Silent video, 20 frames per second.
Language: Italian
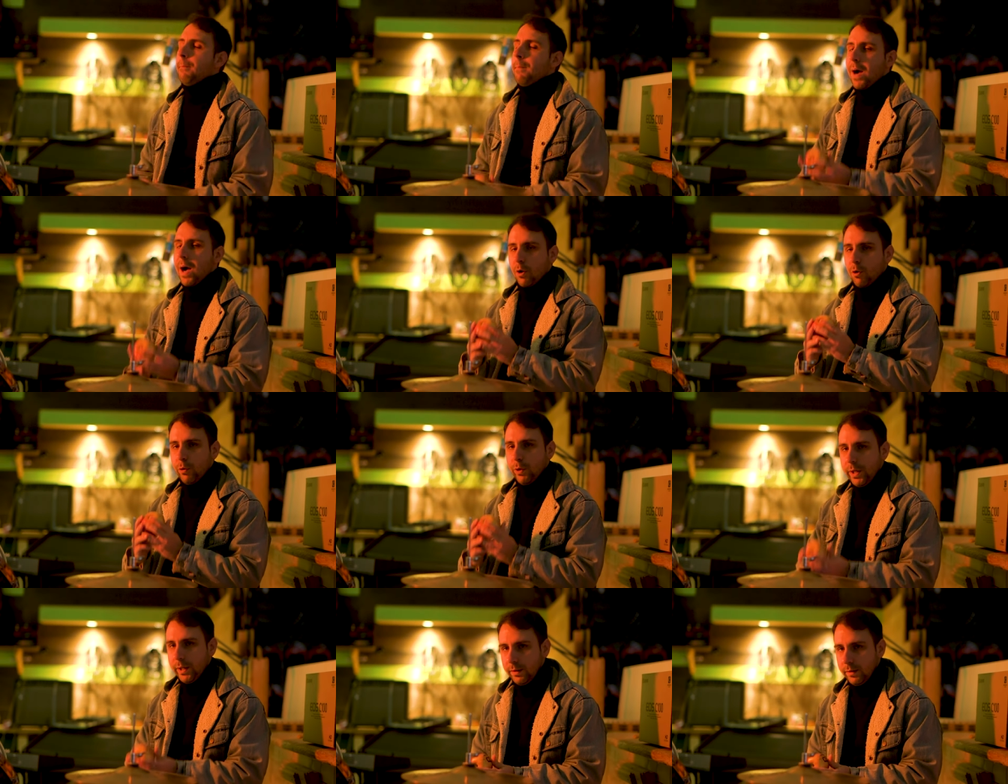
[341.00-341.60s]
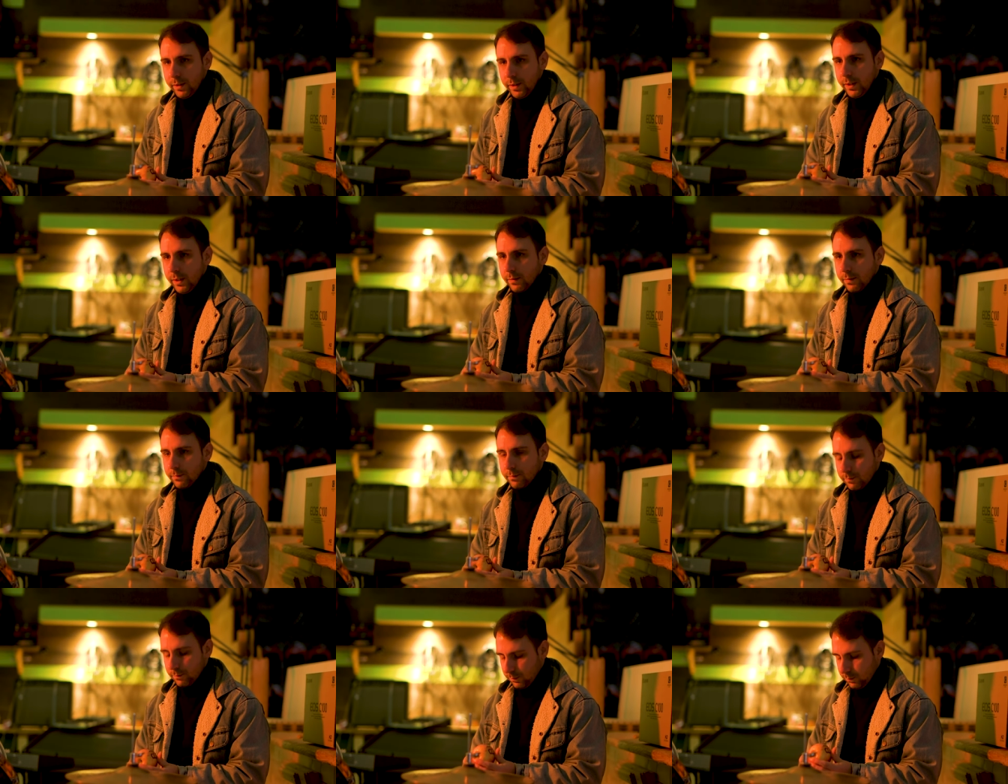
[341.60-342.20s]
Ma quindi,
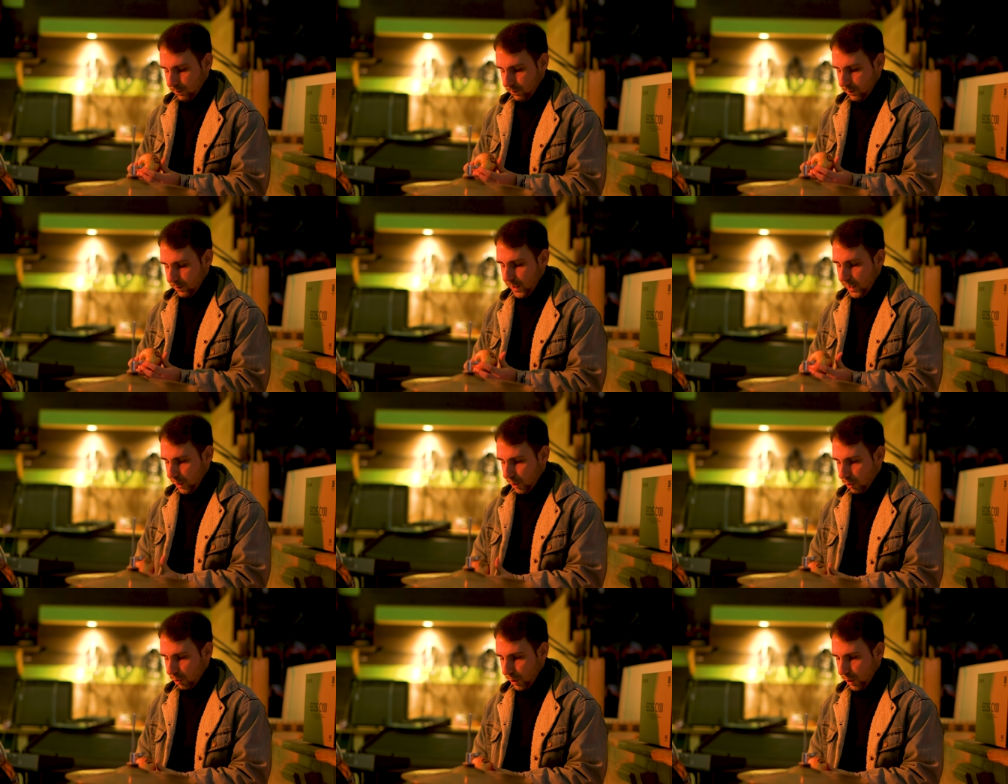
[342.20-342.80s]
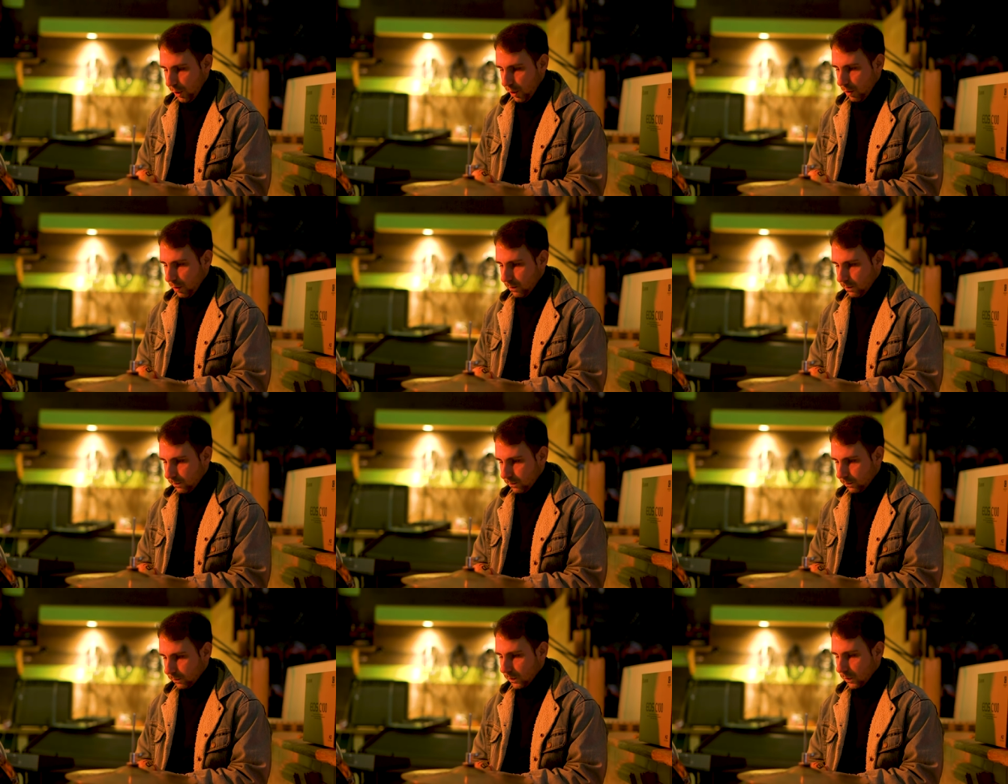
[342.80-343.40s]
dico io,
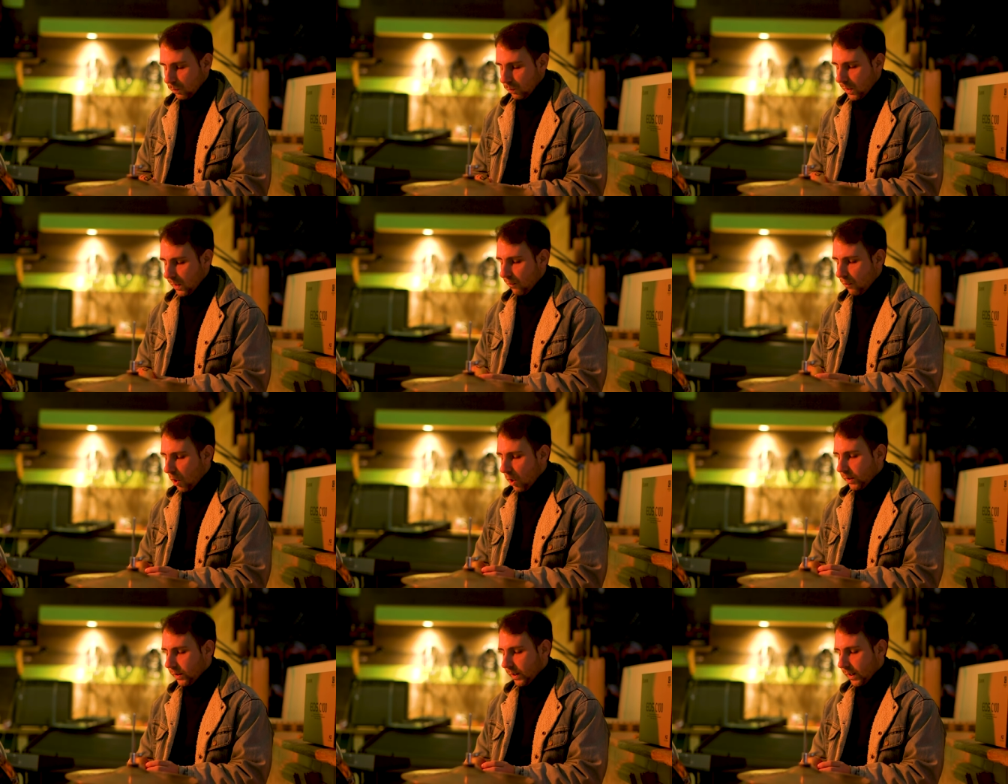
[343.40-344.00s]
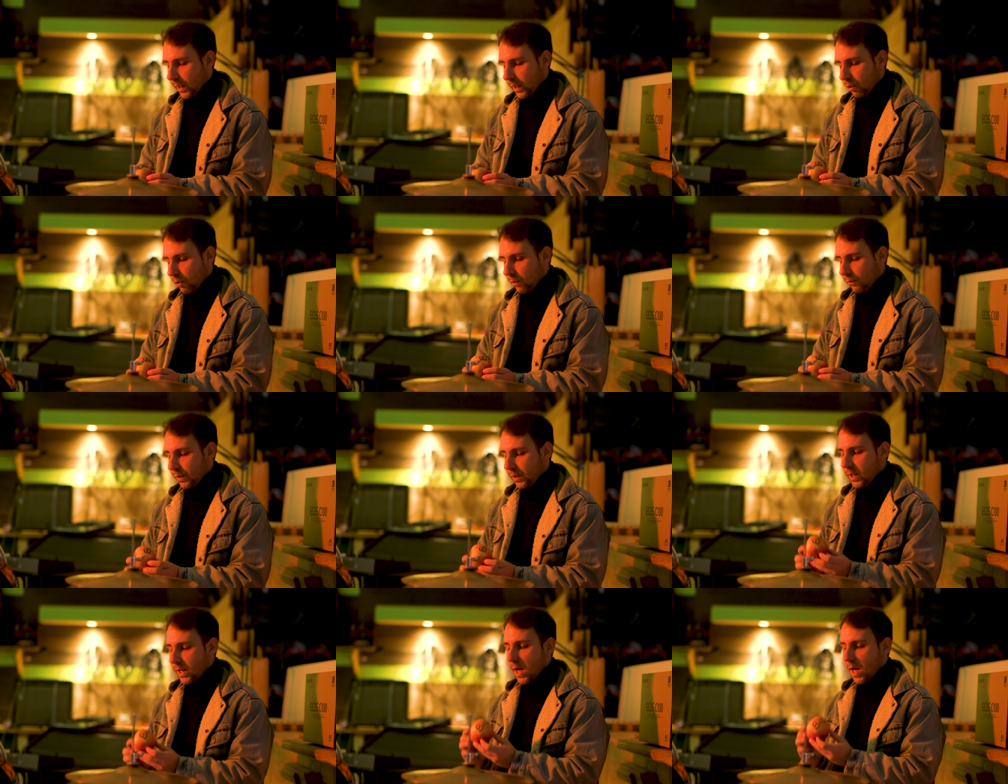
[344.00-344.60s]
una volta che noi
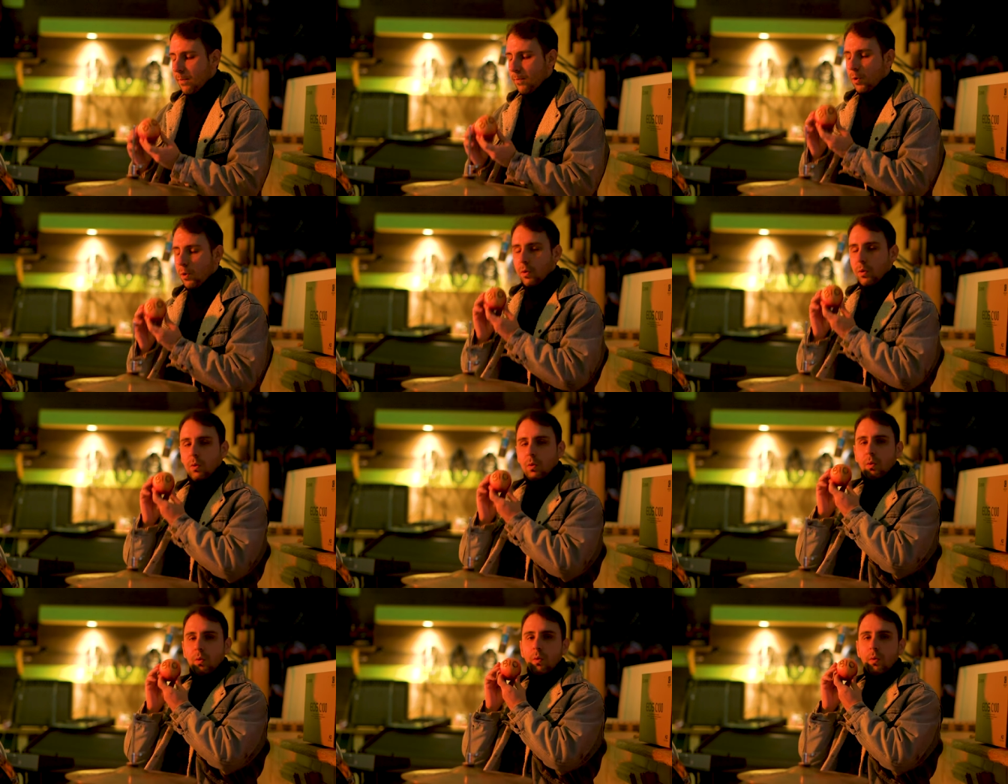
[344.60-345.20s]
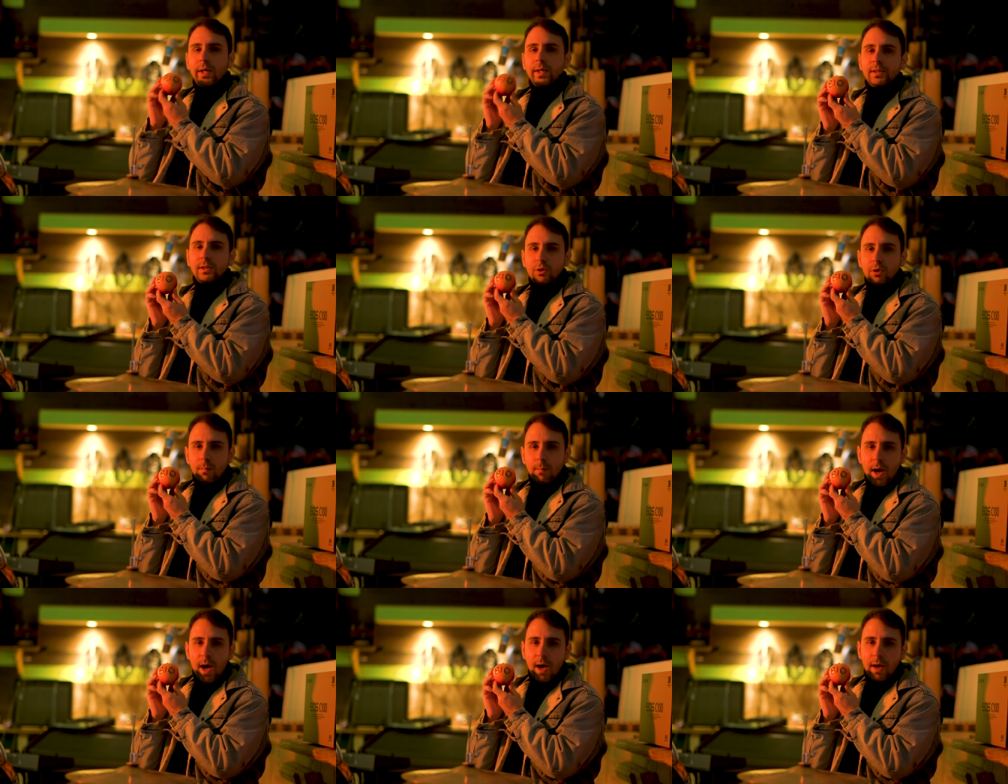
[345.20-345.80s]
vediamo
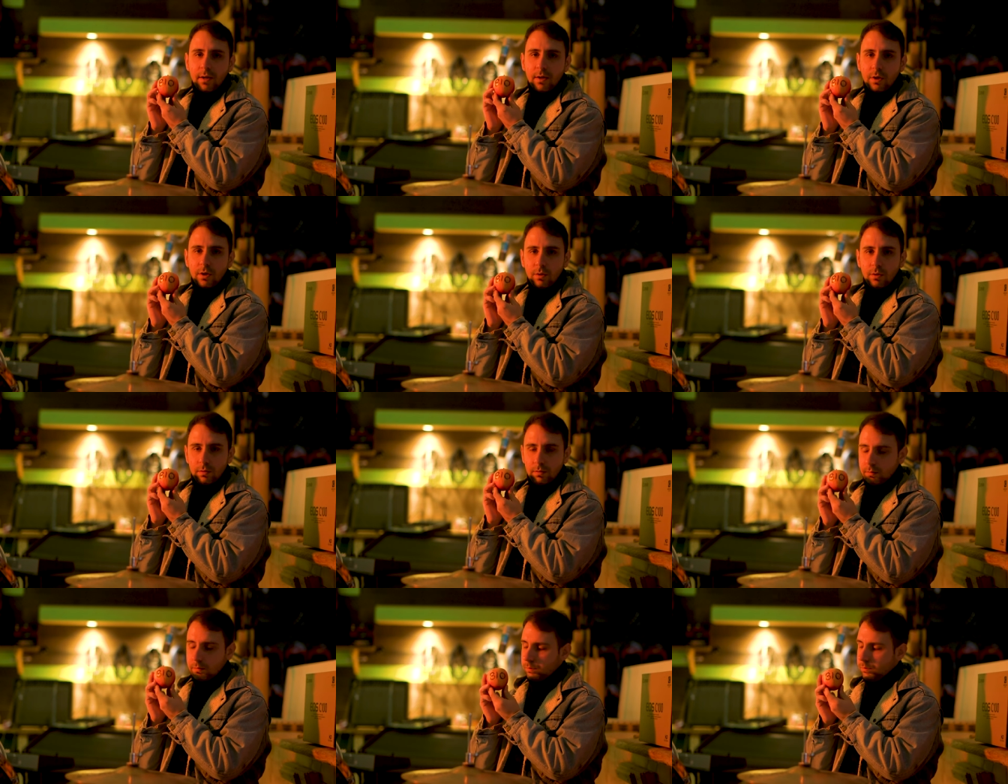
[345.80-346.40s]
questo marchio,